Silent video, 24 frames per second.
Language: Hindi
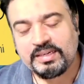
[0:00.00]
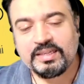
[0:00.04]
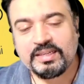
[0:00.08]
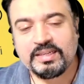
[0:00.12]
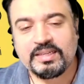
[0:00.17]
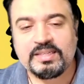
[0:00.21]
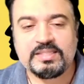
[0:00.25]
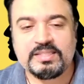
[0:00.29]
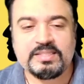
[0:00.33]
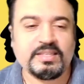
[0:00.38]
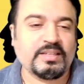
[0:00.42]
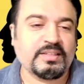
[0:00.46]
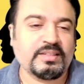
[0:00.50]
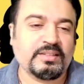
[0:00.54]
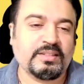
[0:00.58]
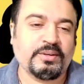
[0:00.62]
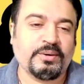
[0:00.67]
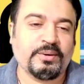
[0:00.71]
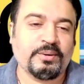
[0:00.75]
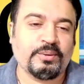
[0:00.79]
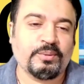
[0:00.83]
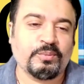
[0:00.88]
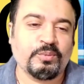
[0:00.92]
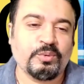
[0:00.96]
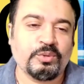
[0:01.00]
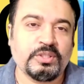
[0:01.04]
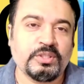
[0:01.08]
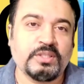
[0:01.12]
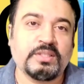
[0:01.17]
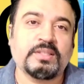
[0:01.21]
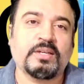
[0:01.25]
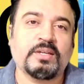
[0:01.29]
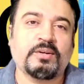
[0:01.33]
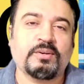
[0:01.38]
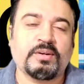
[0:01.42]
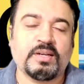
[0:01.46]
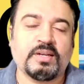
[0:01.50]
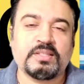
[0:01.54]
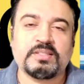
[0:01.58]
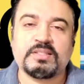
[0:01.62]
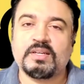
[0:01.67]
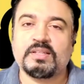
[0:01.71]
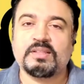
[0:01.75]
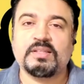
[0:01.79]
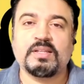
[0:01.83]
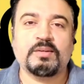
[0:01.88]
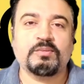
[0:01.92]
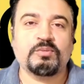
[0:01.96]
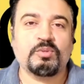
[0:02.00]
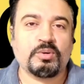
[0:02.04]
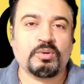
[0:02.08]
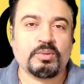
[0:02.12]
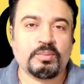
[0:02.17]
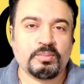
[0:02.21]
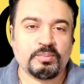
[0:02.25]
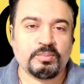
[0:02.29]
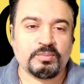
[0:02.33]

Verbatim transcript: निकल जाता है और वो दिन था और आज का दिन वो